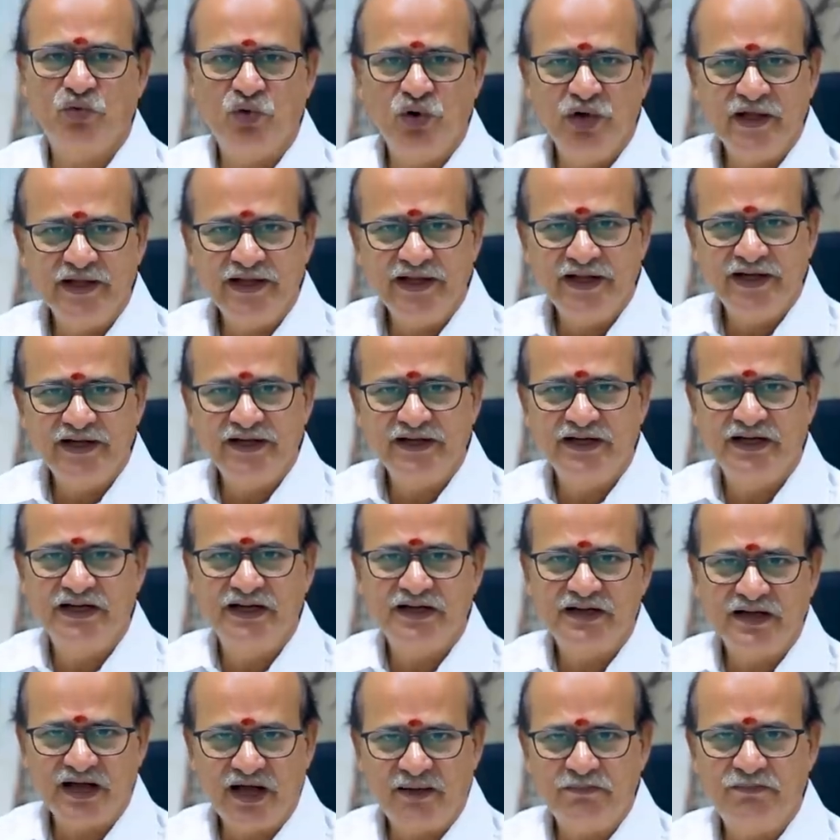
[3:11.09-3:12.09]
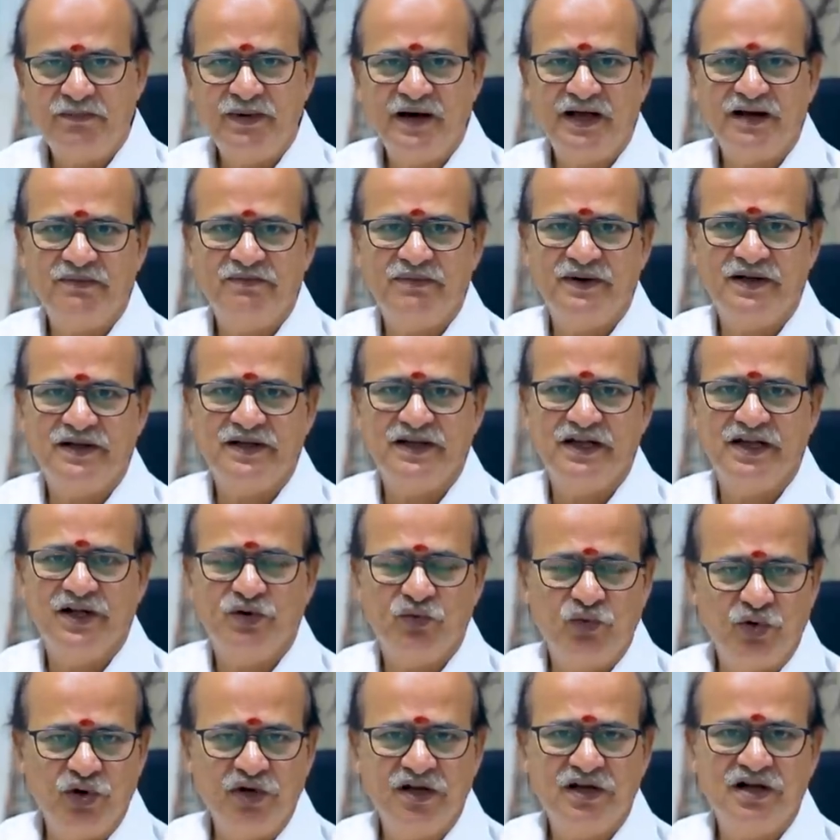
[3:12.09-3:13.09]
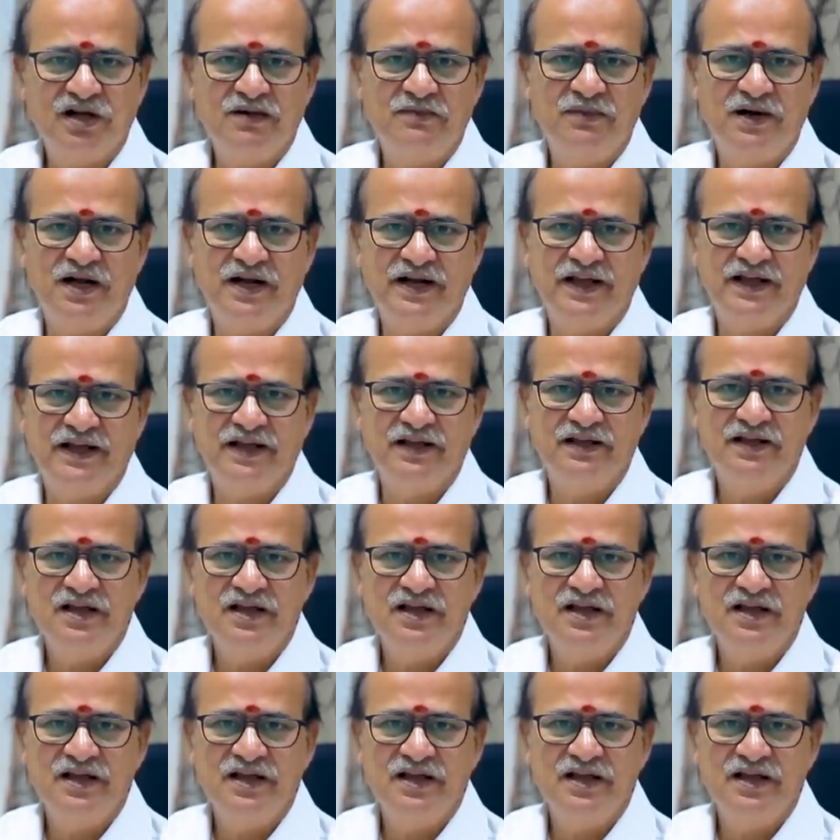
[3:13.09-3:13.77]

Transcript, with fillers: ஒழுங்கீடுகளுக்கு அப்பாற்பட்ட ஒழுக்கமான